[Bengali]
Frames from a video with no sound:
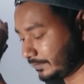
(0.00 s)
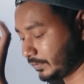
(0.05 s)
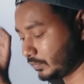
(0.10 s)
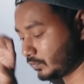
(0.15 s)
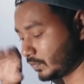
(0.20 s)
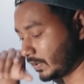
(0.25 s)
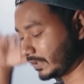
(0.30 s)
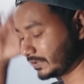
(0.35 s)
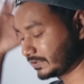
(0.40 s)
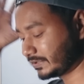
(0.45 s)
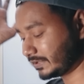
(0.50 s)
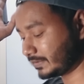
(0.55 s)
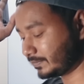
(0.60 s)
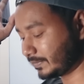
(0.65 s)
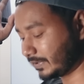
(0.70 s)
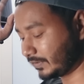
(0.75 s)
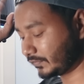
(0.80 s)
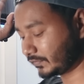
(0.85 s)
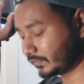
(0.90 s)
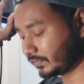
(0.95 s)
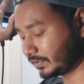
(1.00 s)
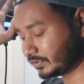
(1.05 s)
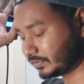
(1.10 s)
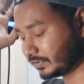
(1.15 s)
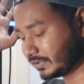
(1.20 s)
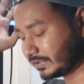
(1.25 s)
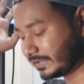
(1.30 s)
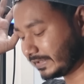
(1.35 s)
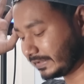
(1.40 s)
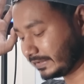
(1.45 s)
আমি ওয়ালের সাথে বাউন্স করে
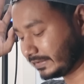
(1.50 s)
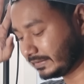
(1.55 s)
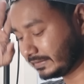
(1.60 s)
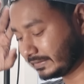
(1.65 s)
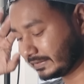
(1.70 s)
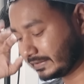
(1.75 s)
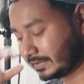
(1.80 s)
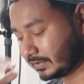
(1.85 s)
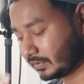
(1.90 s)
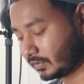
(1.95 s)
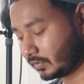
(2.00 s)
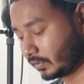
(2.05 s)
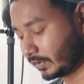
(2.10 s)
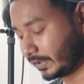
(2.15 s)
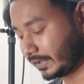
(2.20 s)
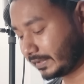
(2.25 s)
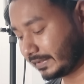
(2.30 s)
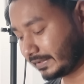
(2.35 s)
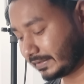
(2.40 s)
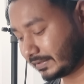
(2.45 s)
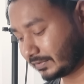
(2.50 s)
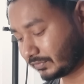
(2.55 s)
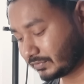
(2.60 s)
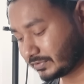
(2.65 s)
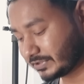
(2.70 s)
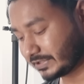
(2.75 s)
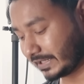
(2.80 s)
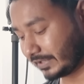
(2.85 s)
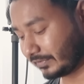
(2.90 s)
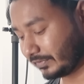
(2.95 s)
যদি দিই অনেকটাই কিন্তু
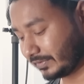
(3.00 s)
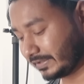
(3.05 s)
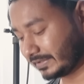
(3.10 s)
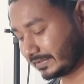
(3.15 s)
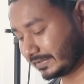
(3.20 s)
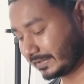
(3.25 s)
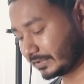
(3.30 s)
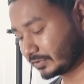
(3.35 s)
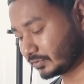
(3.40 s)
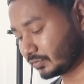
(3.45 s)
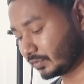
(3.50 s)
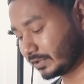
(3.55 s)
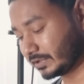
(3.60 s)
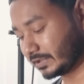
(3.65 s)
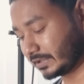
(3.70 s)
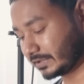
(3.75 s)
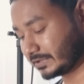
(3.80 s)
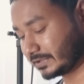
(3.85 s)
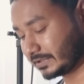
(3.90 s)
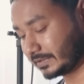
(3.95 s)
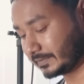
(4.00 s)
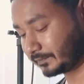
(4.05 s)
শ্যাডোর দিক থেকে চলে যাচ্ছে